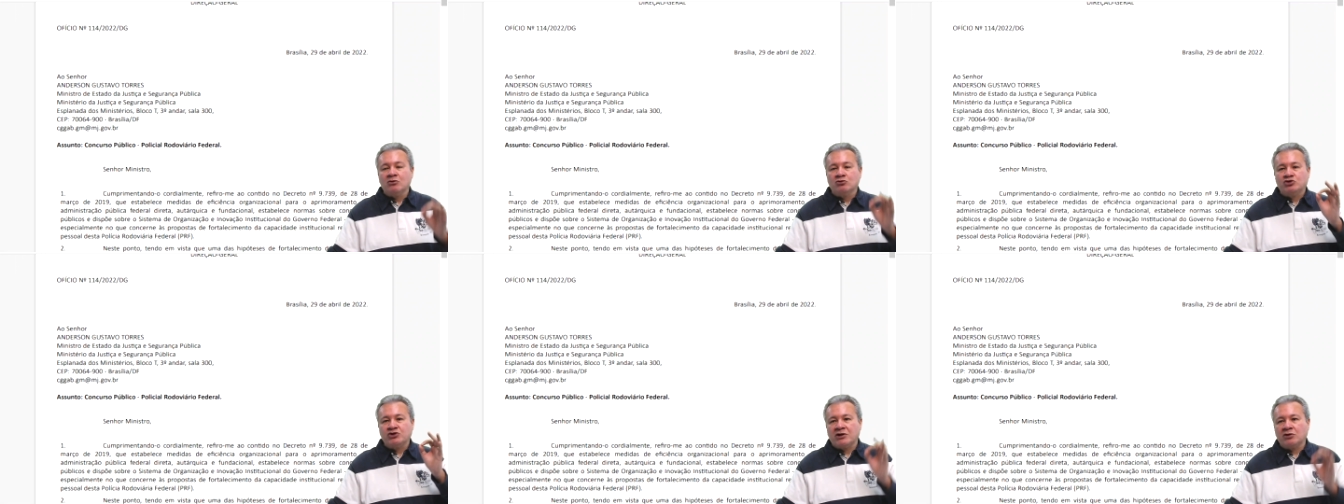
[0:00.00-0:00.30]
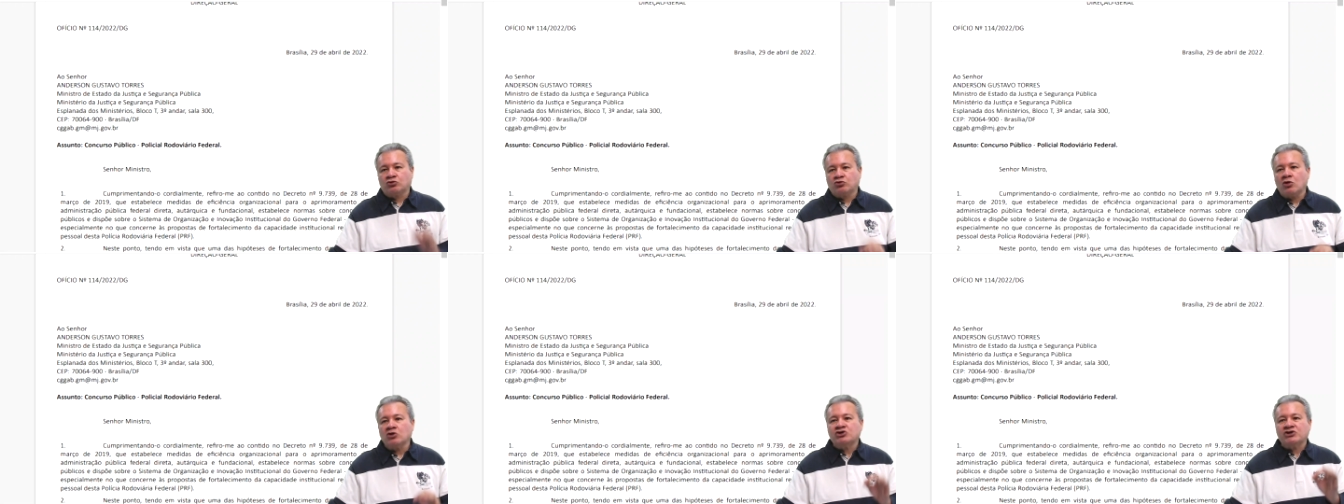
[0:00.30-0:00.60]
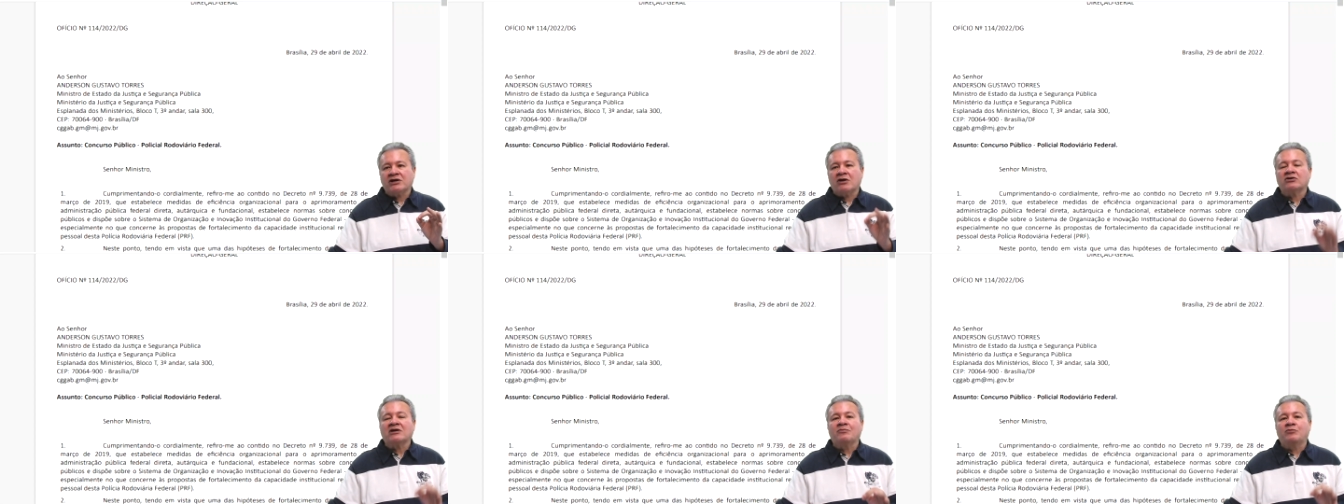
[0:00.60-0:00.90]
o
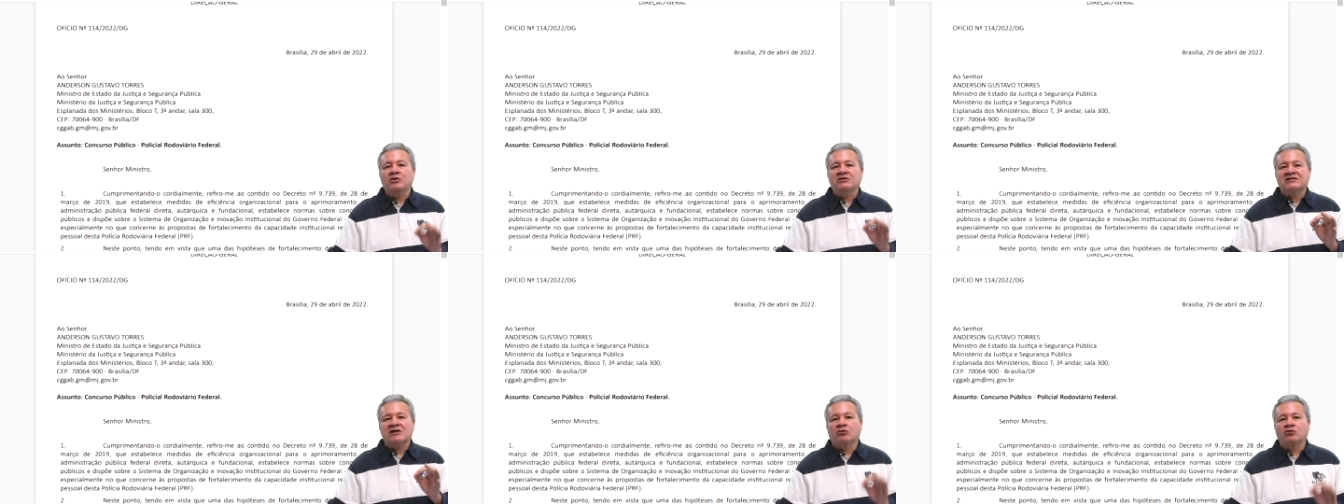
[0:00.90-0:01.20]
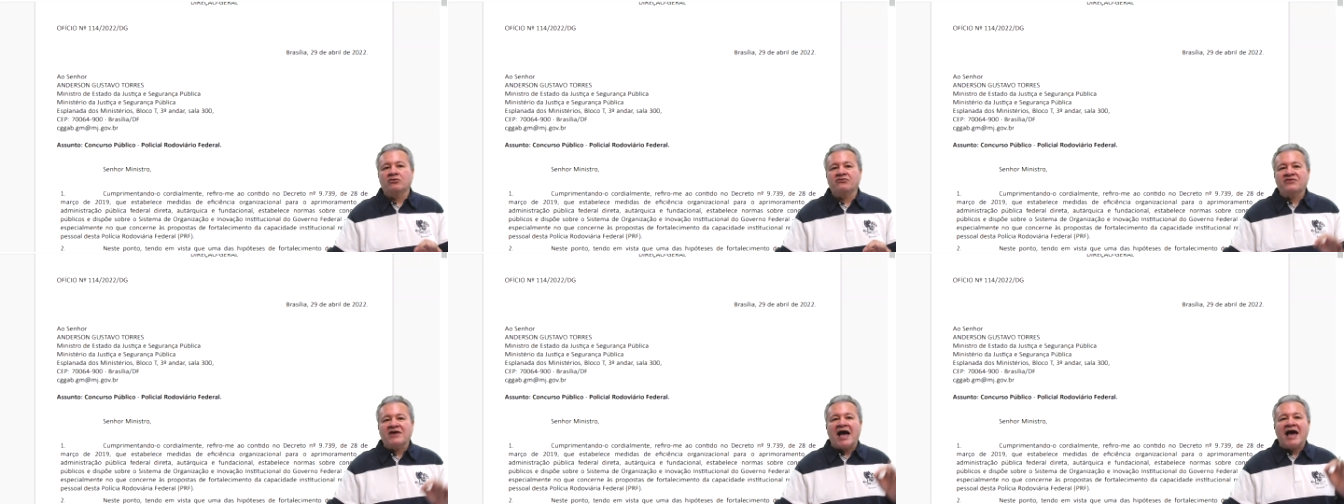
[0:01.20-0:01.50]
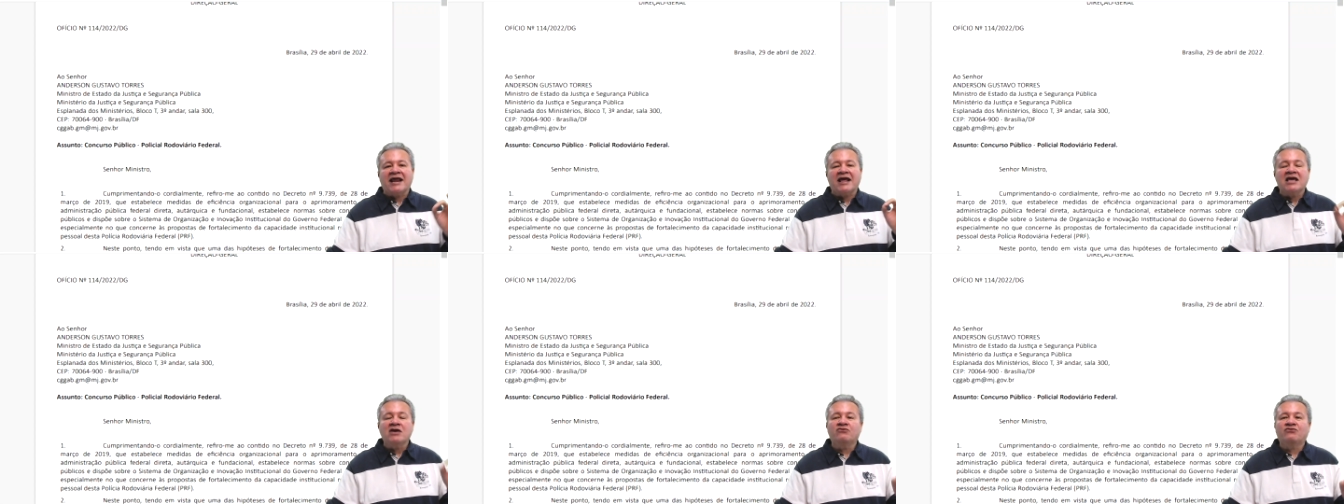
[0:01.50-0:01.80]
diretor-geral da Polícia
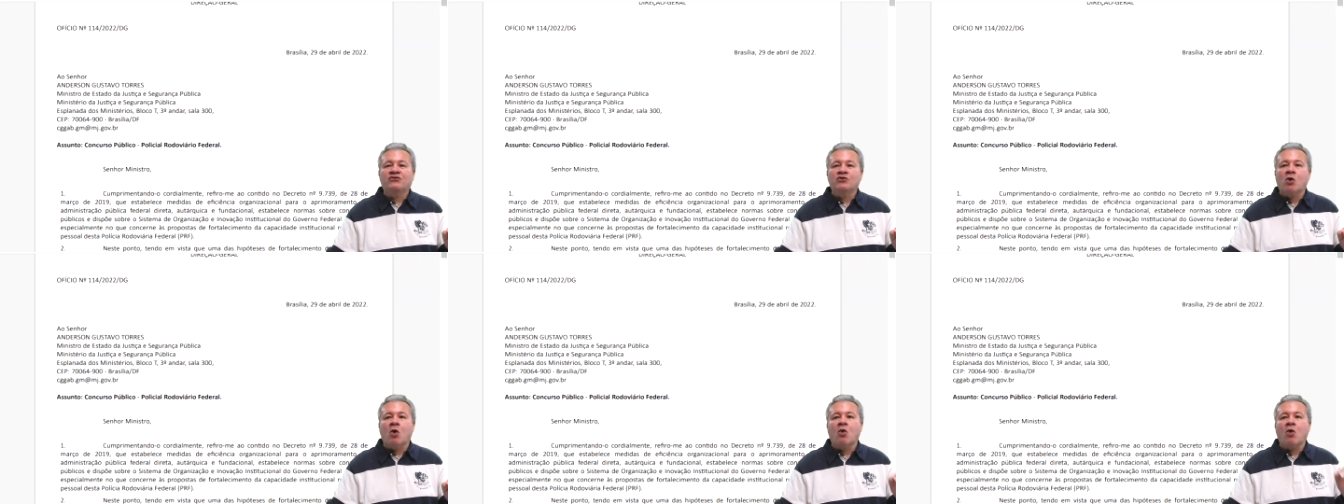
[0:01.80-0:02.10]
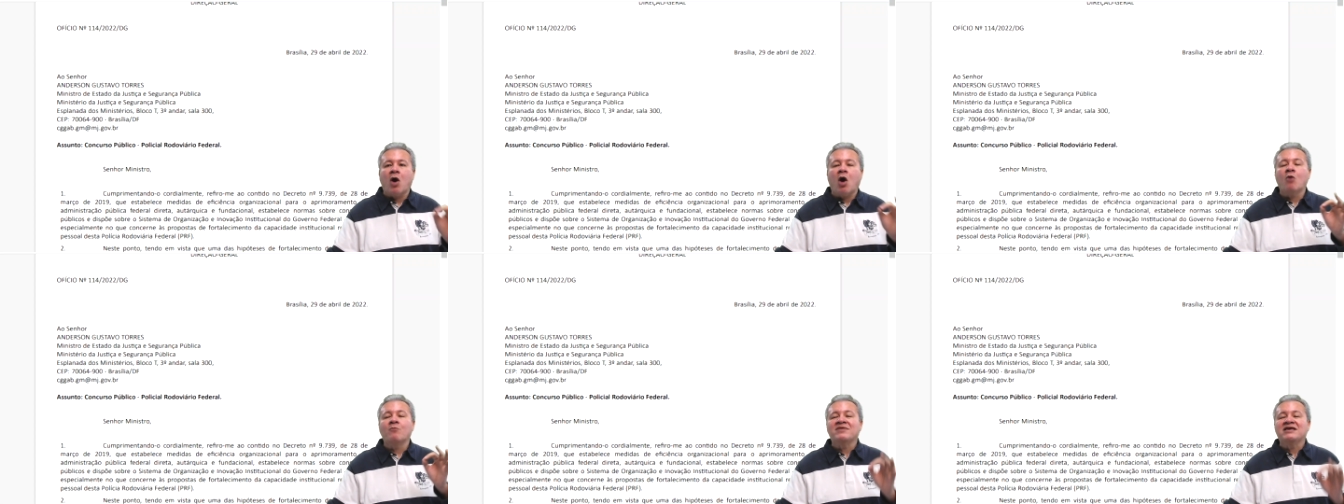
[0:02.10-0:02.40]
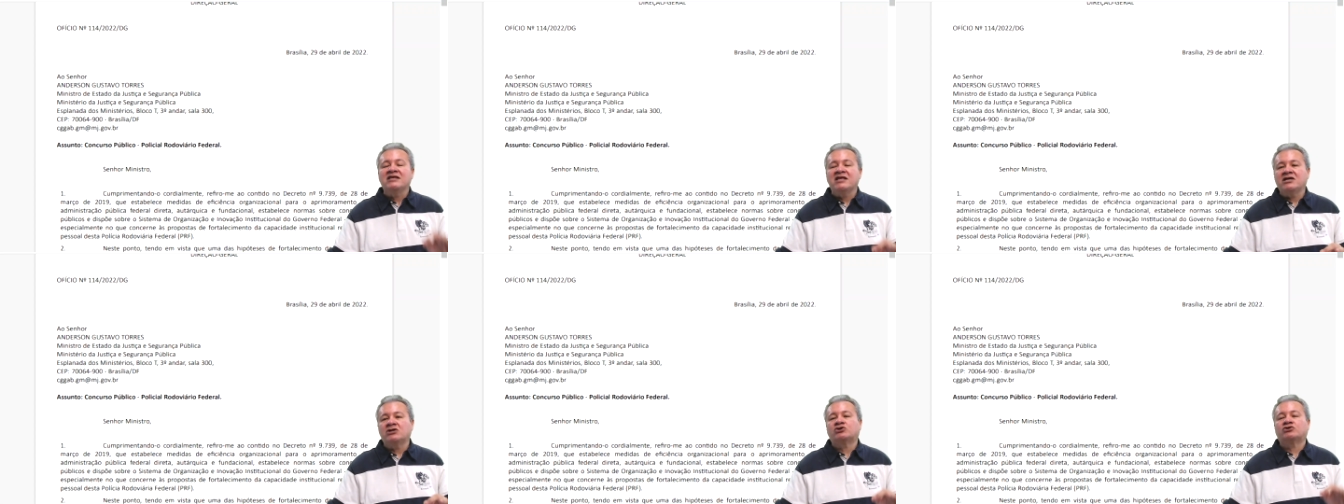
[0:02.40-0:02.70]
Rodoviária enviou ao
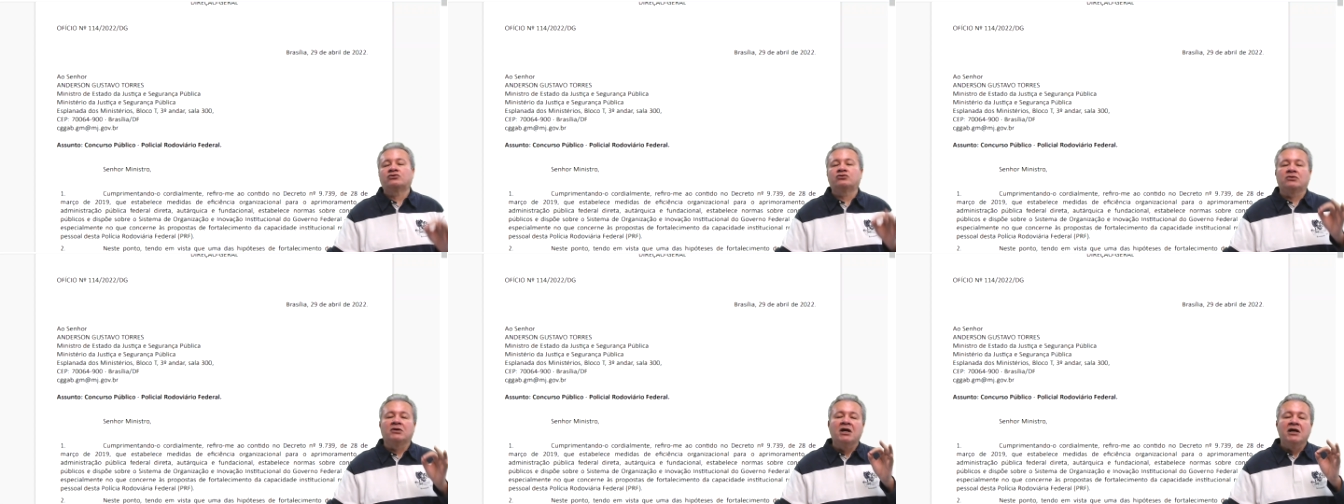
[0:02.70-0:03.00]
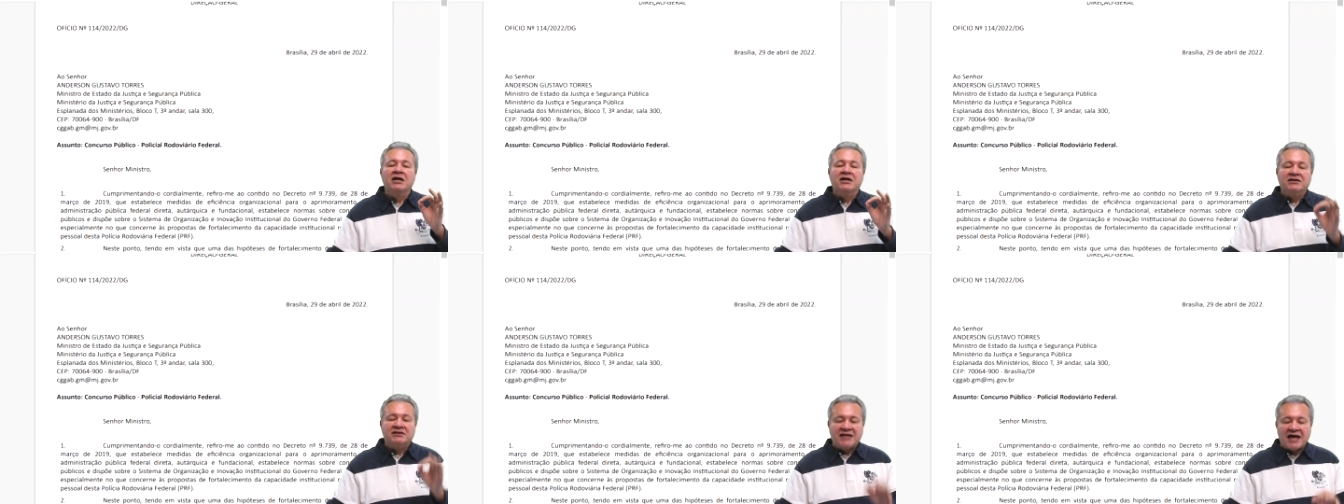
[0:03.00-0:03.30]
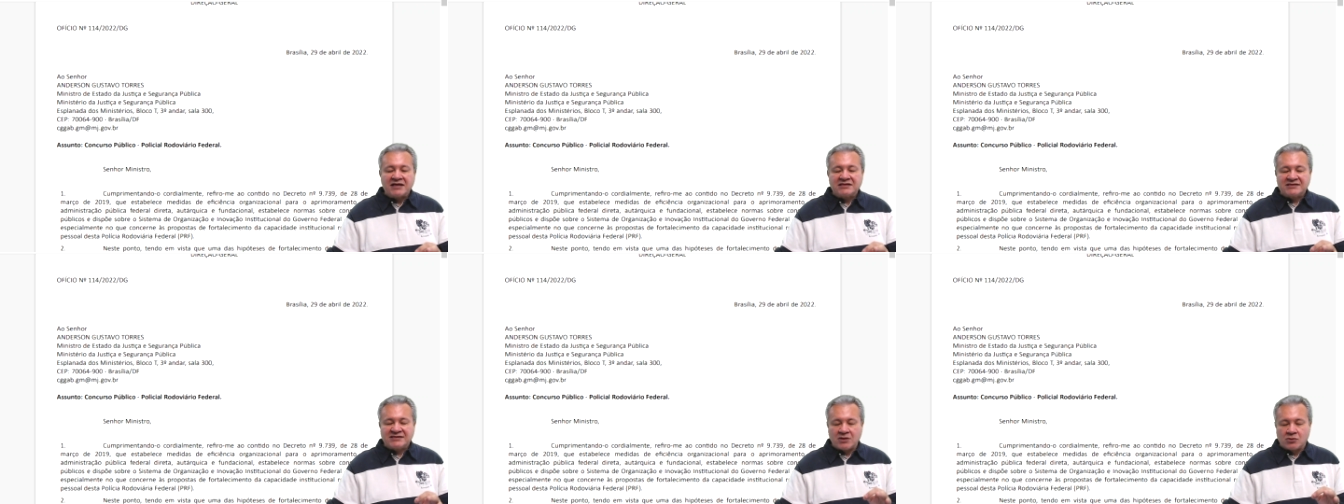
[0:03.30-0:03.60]
ministro
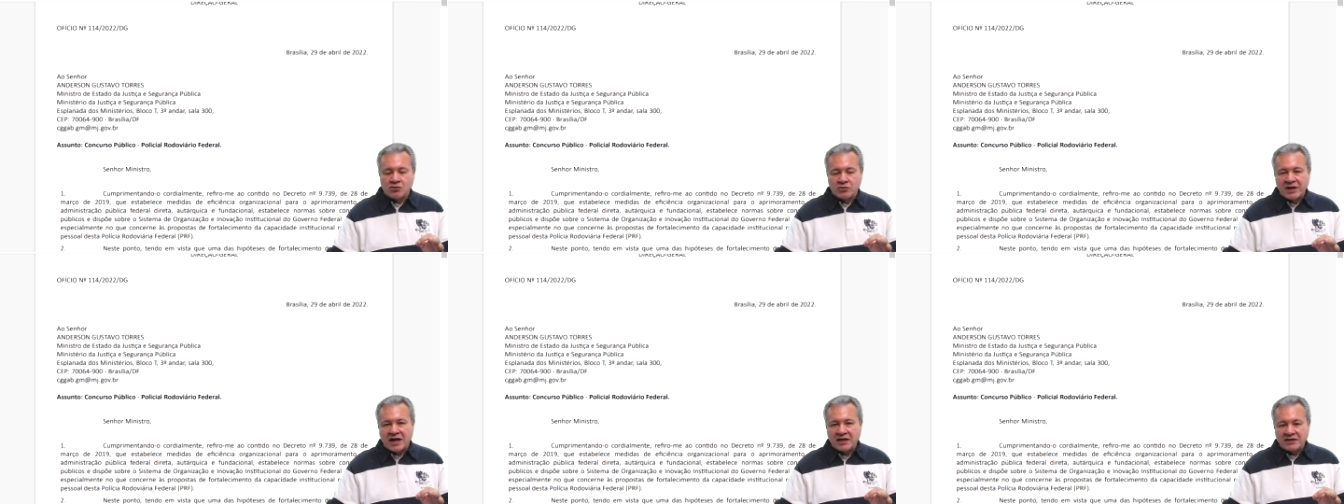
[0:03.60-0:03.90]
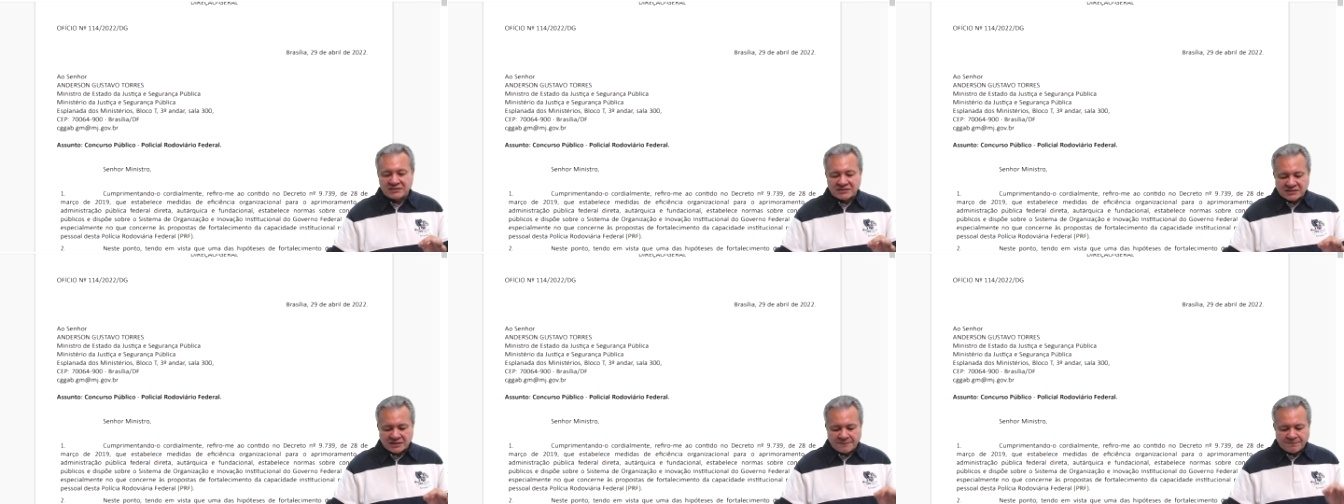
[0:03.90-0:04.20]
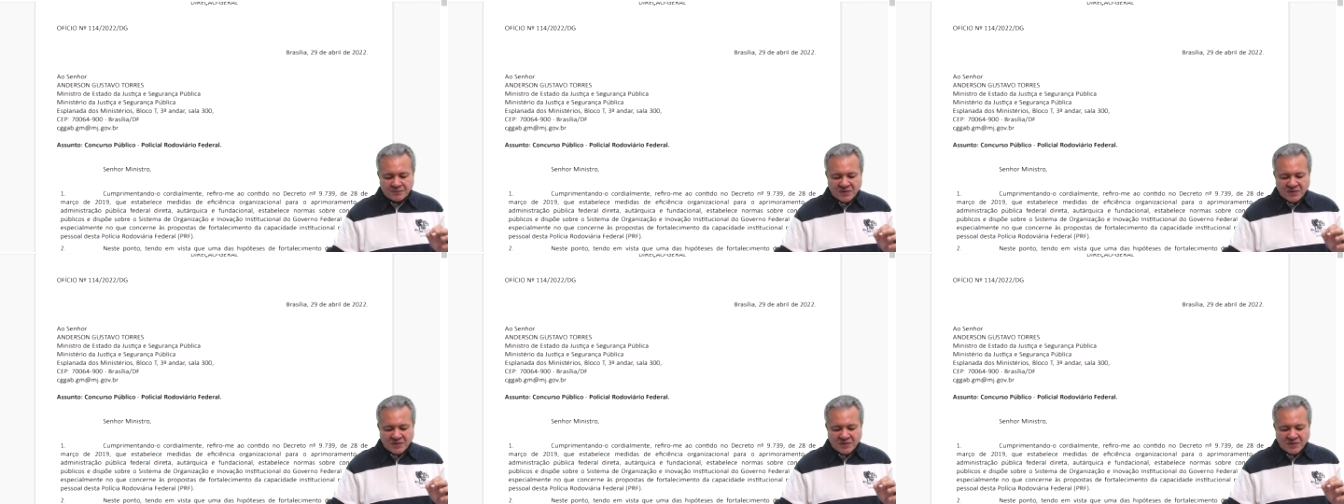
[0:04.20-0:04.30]
da Segurança,